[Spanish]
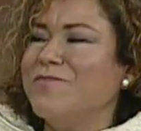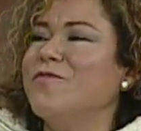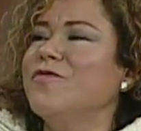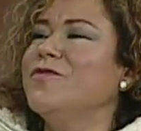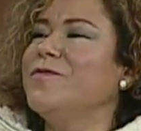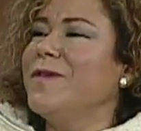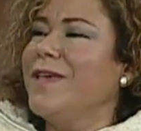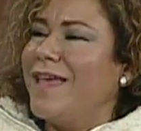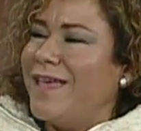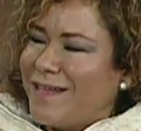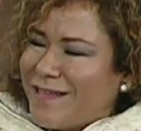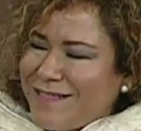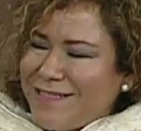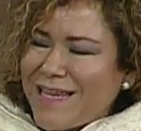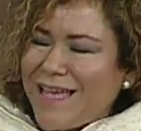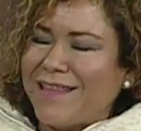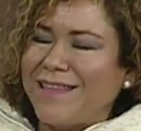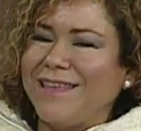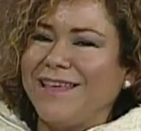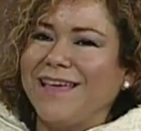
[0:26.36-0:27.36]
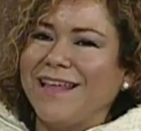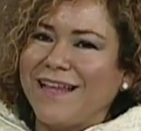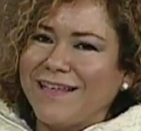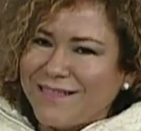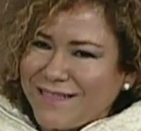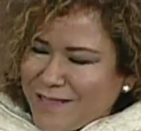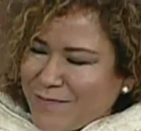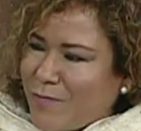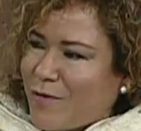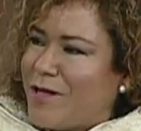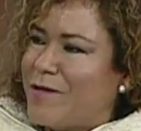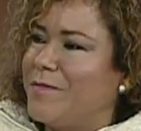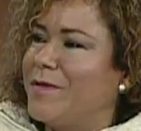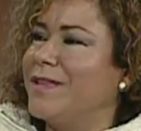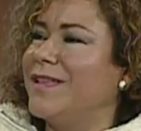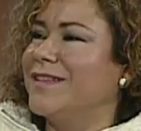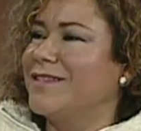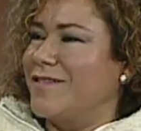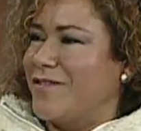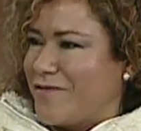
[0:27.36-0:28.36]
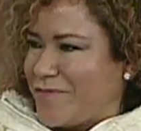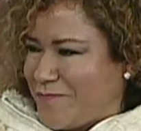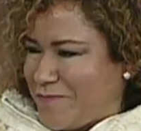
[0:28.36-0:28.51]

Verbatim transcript: muy bien, Chadi, gracias por la invitación.